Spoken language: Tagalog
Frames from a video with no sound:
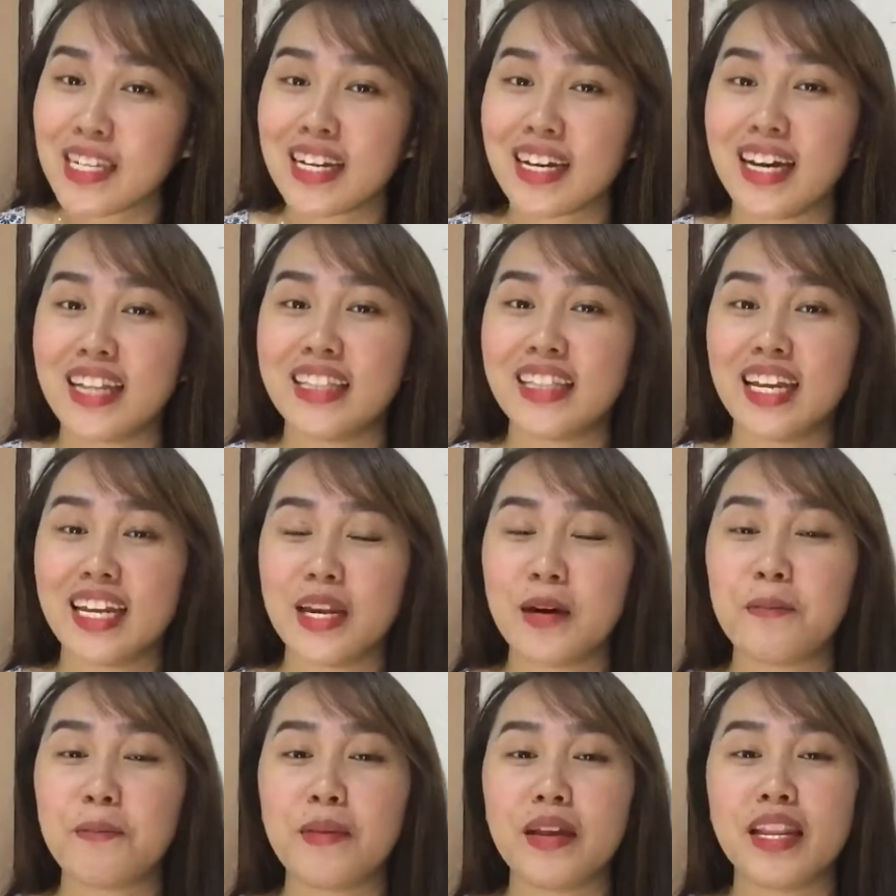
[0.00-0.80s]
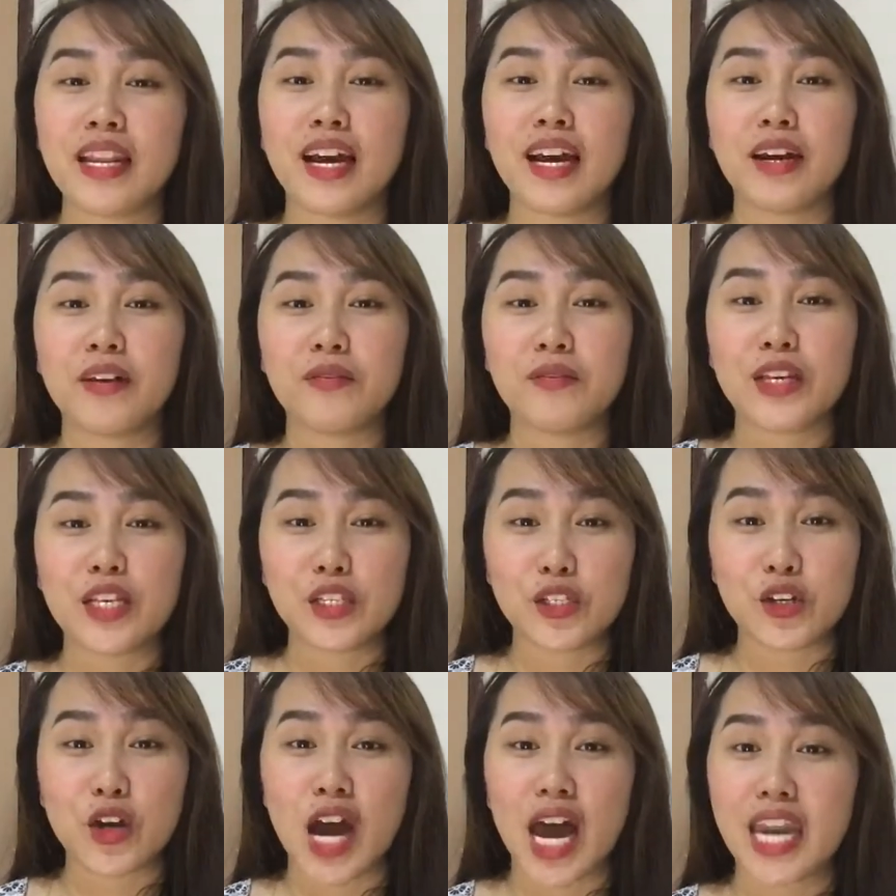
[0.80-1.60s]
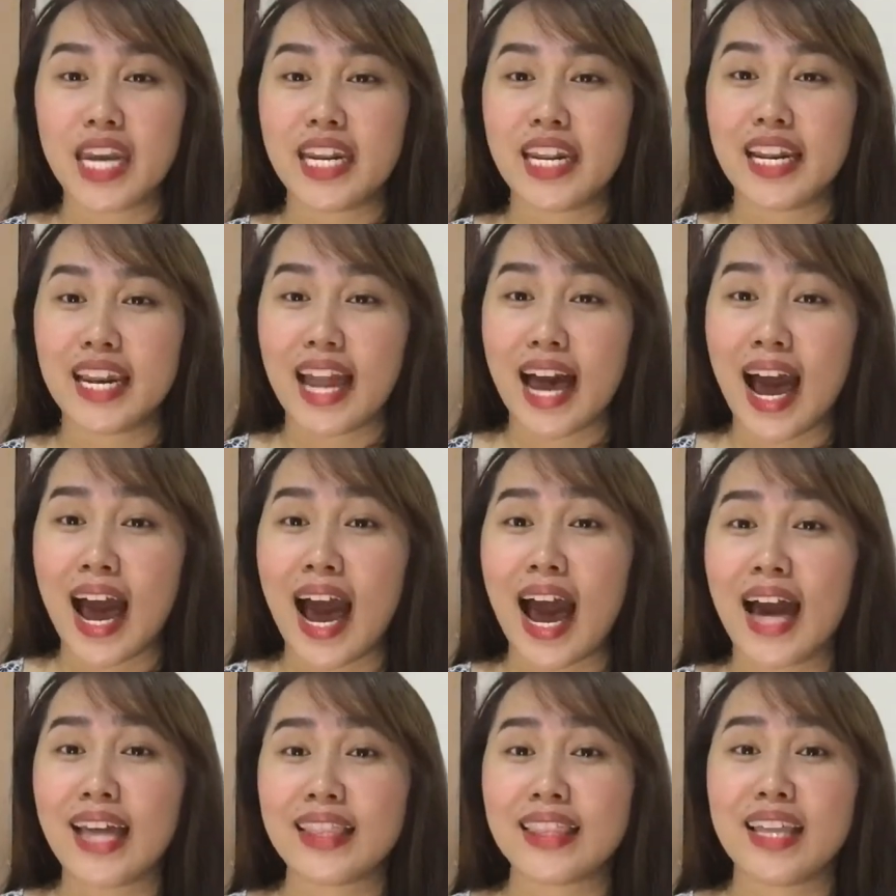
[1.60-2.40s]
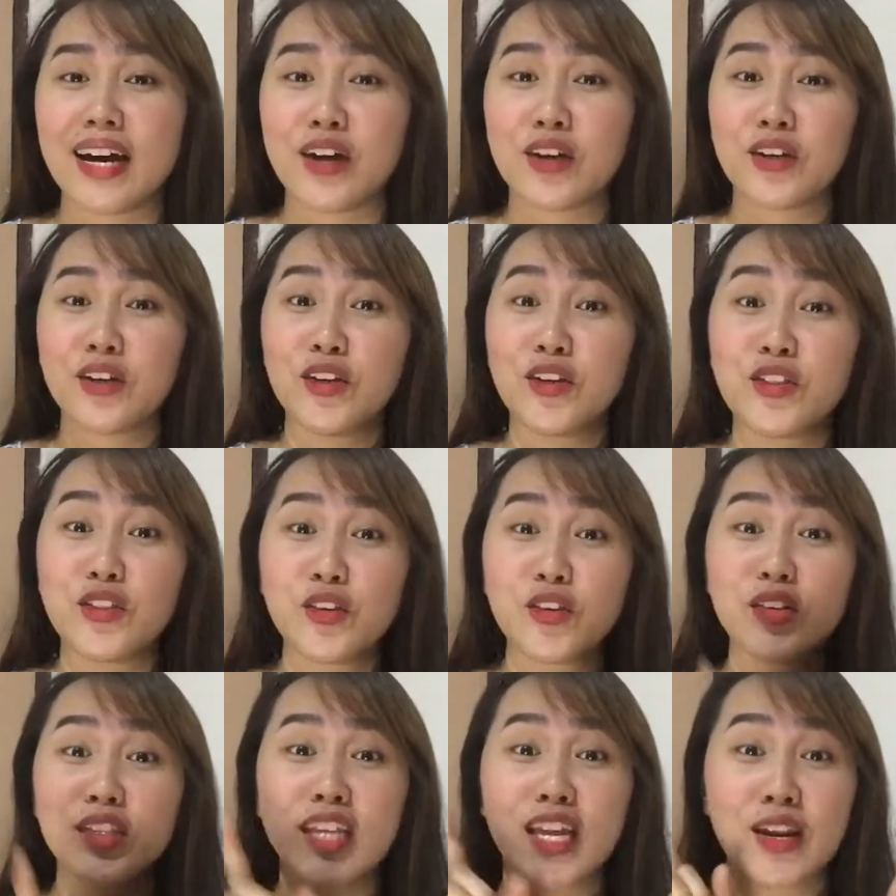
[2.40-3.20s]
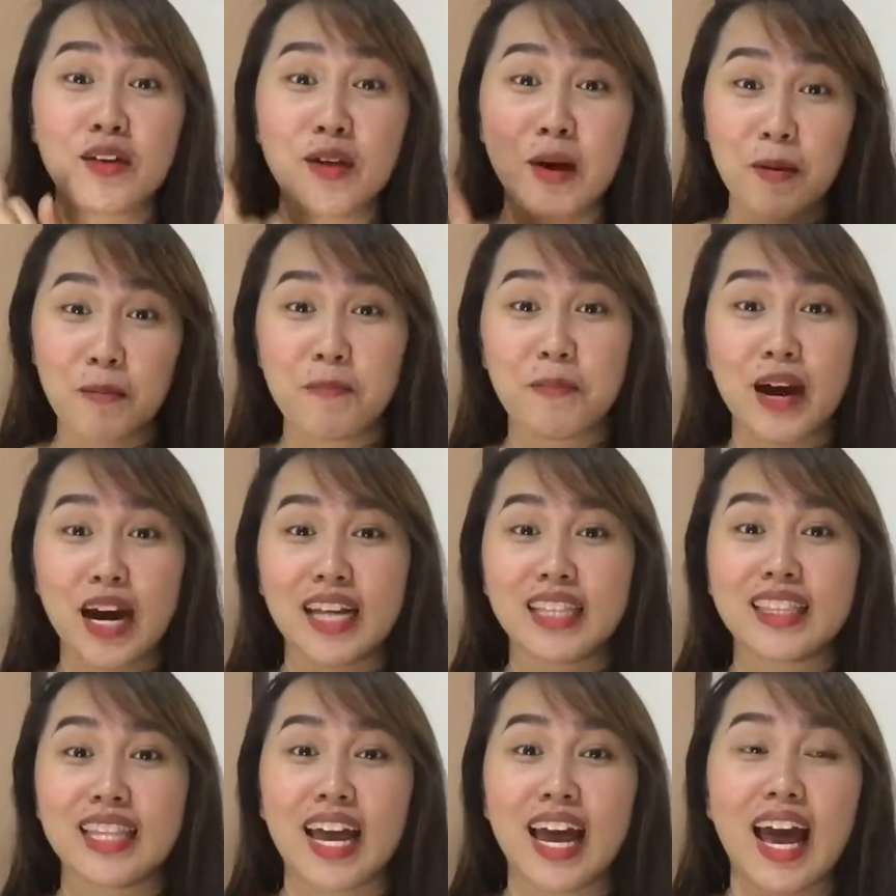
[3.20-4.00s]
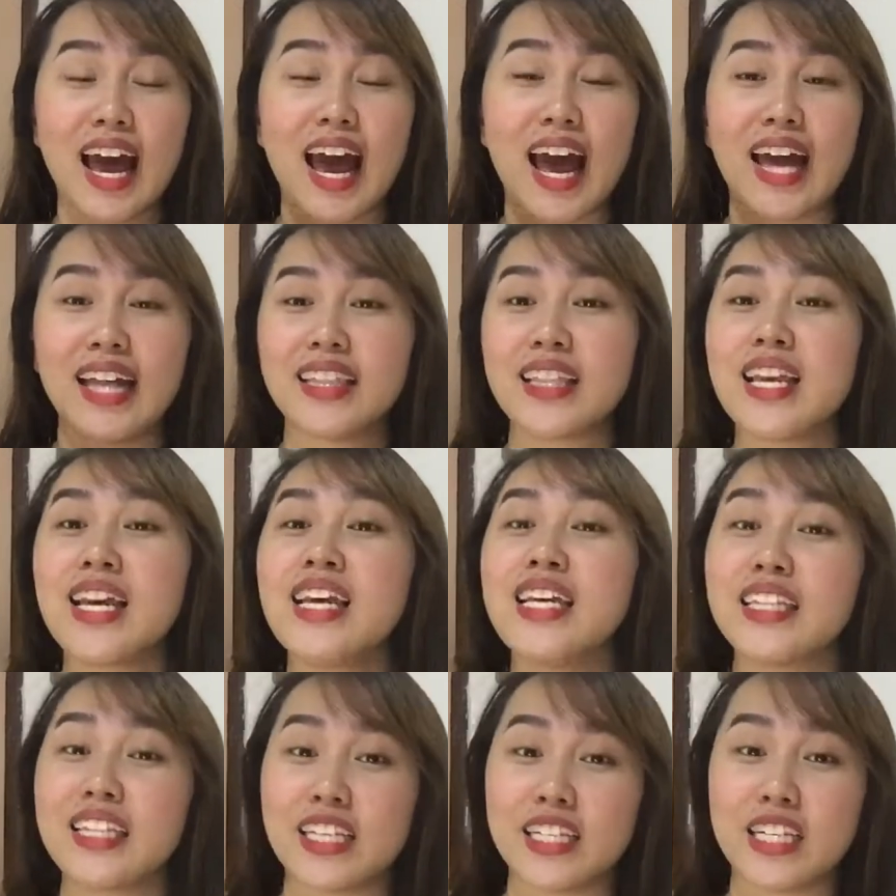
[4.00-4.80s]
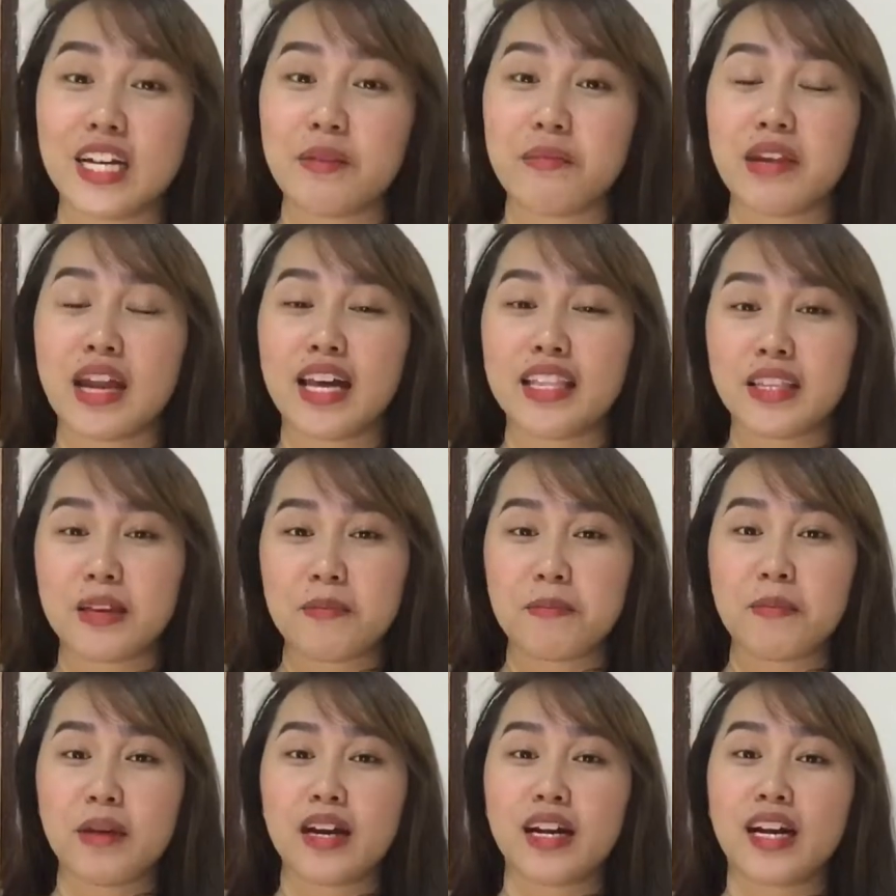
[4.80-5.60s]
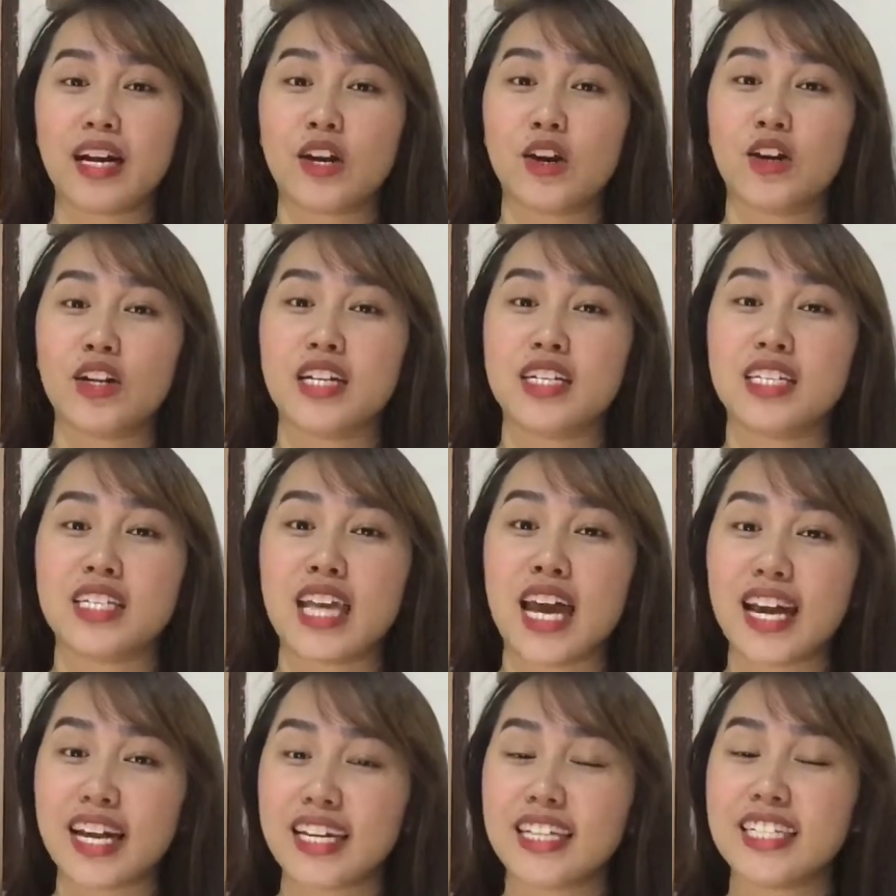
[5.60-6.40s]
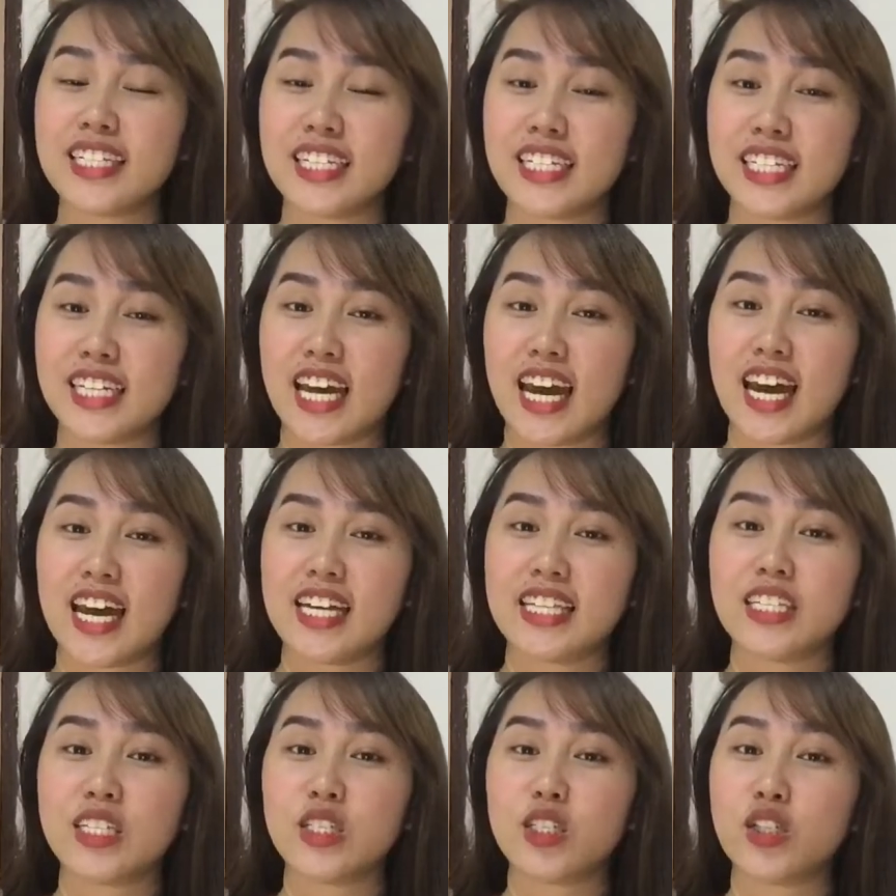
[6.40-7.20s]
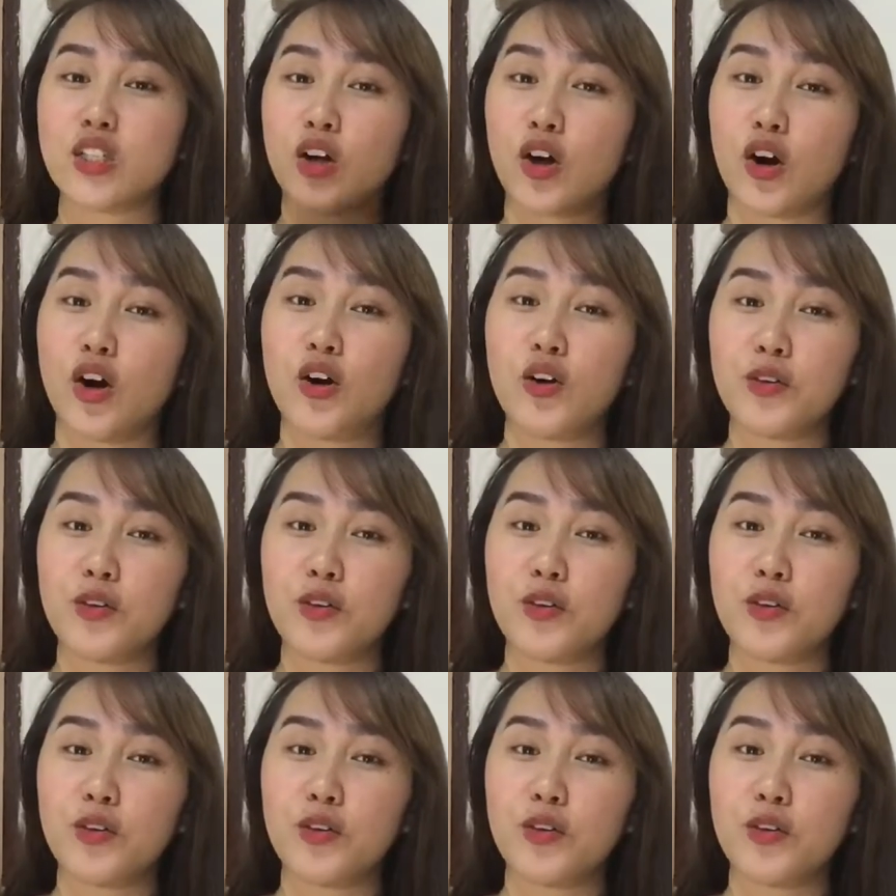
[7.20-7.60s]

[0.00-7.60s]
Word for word: Ang ganda ng pinag-videohan nila at ang cute ng dalawang bata at deserve natin magkaroon ng second chance. So,